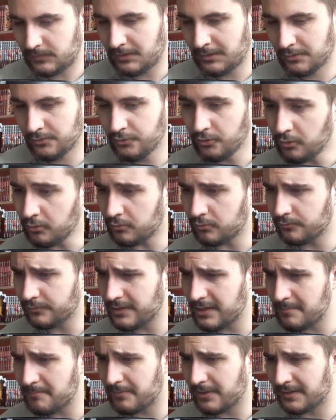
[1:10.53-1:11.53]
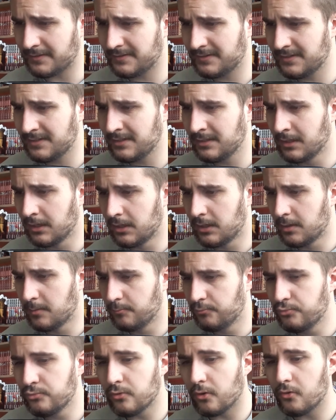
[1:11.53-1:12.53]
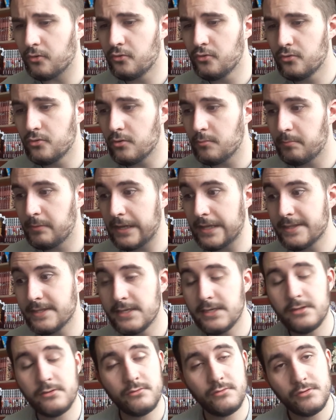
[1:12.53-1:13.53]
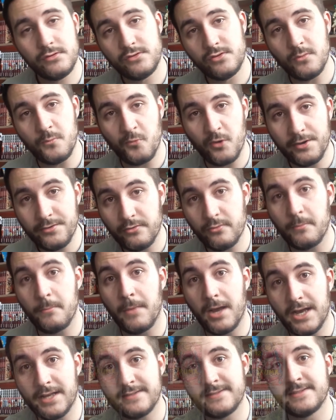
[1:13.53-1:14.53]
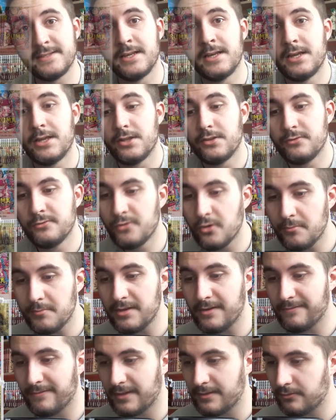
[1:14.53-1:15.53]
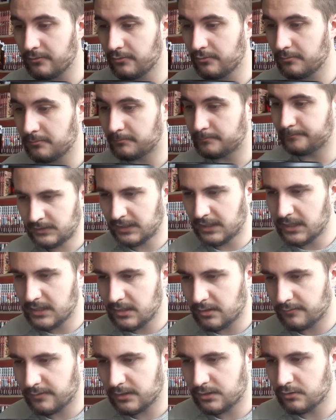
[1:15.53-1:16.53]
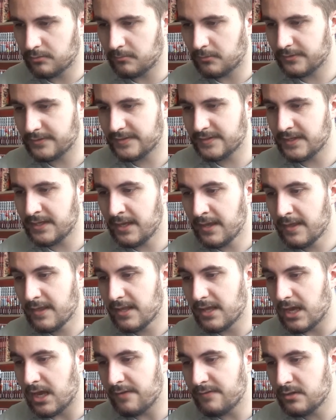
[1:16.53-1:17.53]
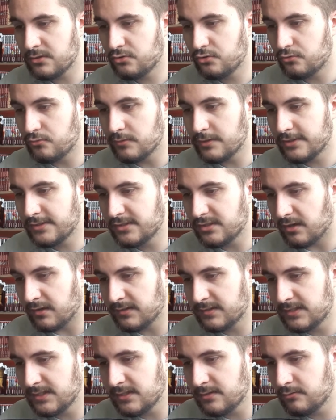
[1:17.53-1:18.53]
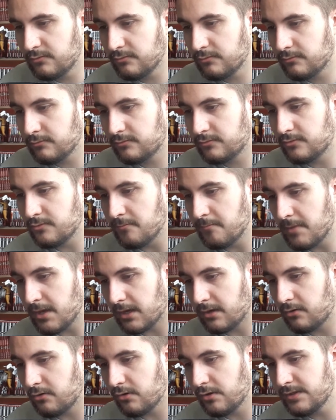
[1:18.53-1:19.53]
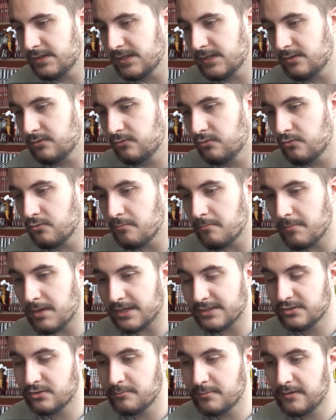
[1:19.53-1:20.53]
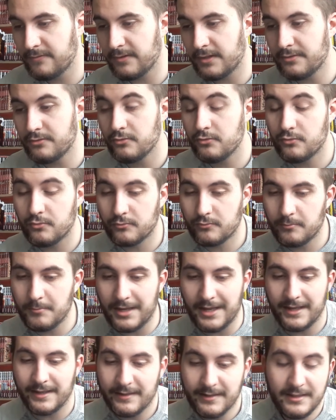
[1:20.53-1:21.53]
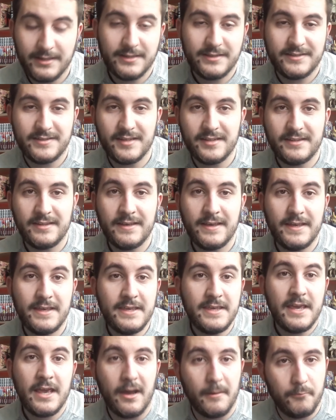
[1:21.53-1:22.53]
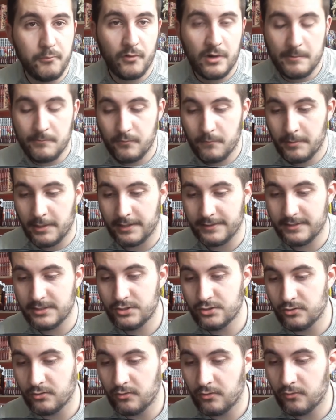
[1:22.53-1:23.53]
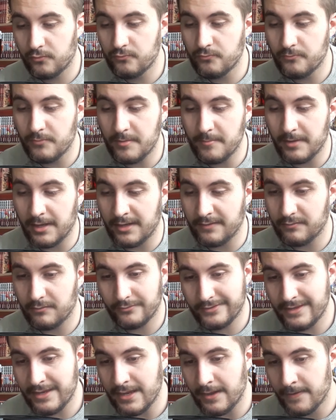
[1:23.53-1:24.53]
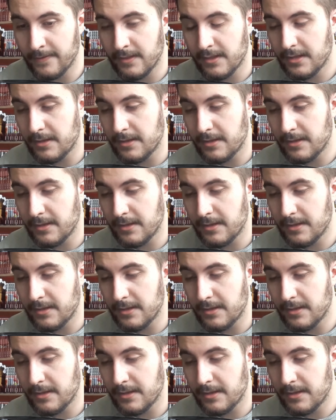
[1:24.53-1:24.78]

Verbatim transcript: Donc on est parti pour le planning de ce mois de mars 2022. Allez, on va commencer avec du coup les sorties de ce mercredi 2 mars 2022. Donc bah c'était hier pour la plupart des gens ou même avant-hier.